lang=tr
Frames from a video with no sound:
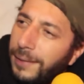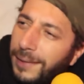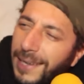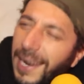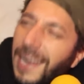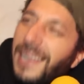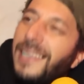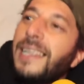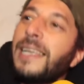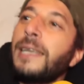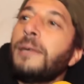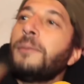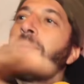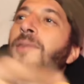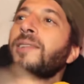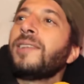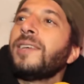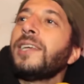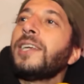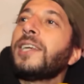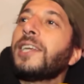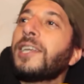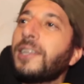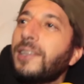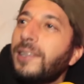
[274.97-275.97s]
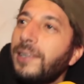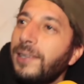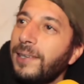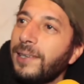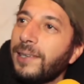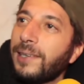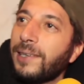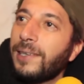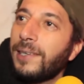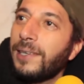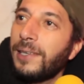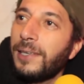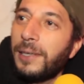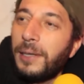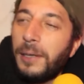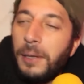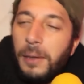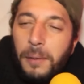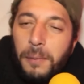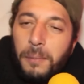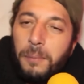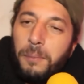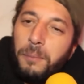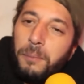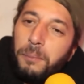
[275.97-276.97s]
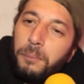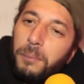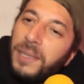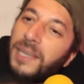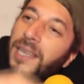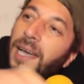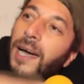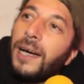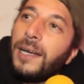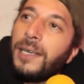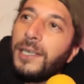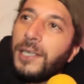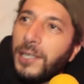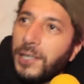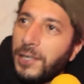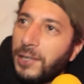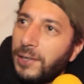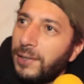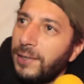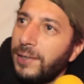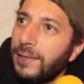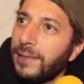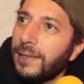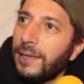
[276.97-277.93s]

Şeylerimizi içtik. Bir daha içtik.